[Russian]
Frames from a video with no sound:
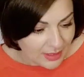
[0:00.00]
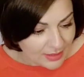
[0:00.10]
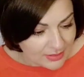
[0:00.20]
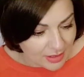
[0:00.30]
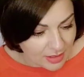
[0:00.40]

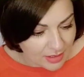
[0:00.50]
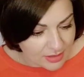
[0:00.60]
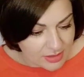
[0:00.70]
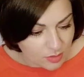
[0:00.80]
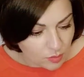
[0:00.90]
Так,
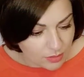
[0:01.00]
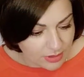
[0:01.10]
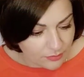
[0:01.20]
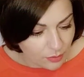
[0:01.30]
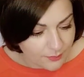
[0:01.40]
артикул
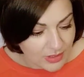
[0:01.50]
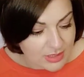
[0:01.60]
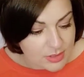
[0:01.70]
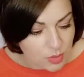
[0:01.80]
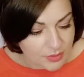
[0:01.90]
его. Это
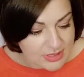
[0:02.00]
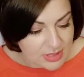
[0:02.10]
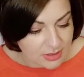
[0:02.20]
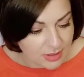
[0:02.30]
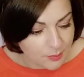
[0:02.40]

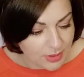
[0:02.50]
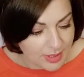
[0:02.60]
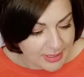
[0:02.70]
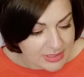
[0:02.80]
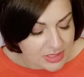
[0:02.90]
стопроцентный
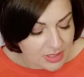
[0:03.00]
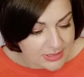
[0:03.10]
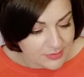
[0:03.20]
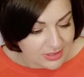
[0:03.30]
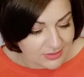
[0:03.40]
полиэстер,
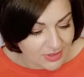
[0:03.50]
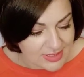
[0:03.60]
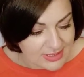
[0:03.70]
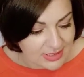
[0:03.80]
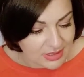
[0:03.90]
размер 20
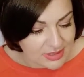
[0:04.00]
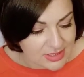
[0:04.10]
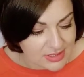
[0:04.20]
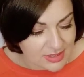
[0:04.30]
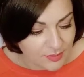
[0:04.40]
на 30
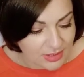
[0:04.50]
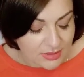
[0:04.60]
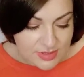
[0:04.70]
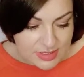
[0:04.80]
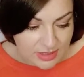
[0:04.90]
сантиметров.
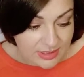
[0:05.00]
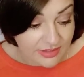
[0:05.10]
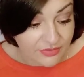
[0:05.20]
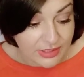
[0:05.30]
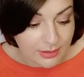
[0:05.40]
Сделано в
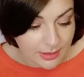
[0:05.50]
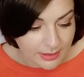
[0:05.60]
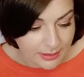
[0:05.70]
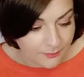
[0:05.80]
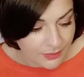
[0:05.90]

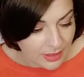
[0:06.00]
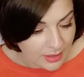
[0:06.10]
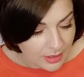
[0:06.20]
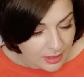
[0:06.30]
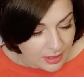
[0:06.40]
Китае.
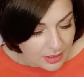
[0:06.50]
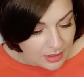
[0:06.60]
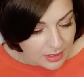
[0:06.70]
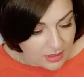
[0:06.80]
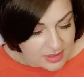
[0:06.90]

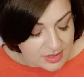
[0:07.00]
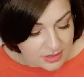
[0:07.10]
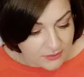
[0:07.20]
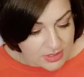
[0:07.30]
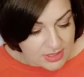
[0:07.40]
А,
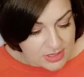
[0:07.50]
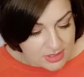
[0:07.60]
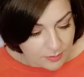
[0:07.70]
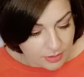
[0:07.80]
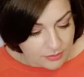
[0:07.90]
изготовитель
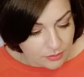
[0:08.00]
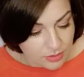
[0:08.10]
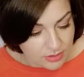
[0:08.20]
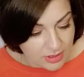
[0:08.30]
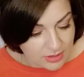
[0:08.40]
сентябрь, двух,
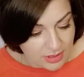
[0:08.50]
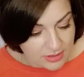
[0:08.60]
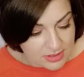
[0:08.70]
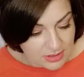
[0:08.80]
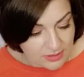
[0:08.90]
так, дата
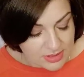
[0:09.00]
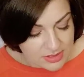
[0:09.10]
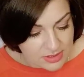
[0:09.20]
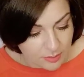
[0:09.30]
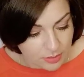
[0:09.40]
изготовления
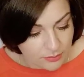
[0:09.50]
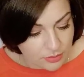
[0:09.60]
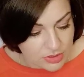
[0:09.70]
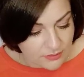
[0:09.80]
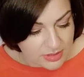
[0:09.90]
сентябрь
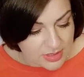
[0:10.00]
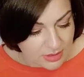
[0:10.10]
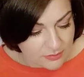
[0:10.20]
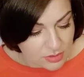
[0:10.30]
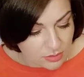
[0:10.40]
2020,
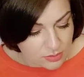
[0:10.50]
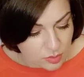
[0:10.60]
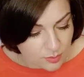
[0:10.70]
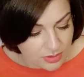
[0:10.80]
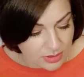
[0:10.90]
срок
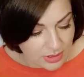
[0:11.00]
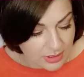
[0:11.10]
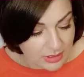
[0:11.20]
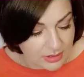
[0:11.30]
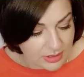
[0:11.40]
службы не
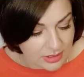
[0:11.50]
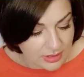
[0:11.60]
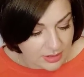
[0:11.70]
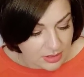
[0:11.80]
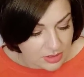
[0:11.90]

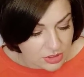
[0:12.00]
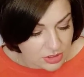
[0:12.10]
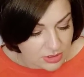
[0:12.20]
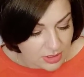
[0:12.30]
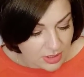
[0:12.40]

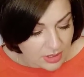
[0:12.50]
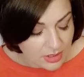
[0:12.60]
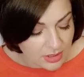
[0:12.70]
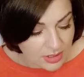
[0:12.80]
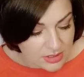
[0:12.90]
ограничен.
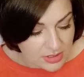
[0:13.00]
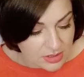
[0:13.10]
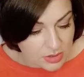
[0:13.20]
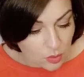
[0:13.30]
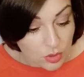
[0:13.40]
Гарантийный
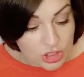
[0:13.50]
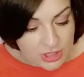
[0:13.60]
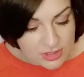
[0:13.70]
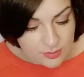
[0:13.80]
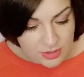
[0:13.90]
срок
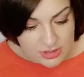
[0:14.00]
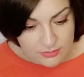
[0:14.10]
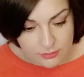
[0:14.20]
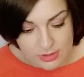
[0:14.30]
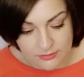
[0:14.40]
6 месяцев.
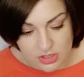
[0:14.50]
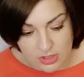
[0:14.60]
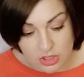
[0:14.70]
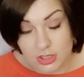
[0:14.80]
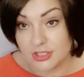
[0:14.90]
Если в течение
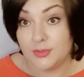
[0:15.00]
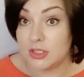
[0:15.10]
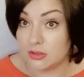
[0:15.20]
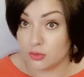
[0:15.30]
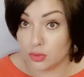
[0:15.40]
6
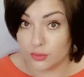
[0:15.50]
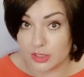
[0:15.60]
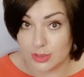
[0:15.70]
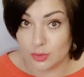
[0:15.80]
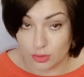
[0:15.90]
месяцев что-то у вас с ним
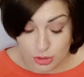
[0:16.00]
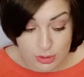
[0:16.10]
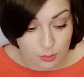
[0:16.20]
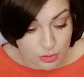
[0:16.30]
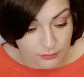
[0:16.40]
случится,
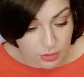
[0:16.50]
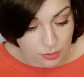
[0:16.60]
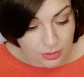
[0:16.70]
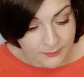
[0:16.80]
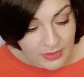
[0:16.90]
можно вернуть,
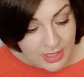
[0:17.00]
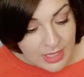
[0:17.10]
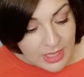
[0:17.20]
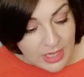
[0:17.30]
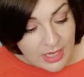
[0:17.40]
да?
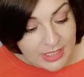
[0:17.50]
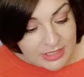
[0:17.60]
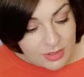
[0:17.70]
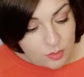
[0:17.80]
Артикул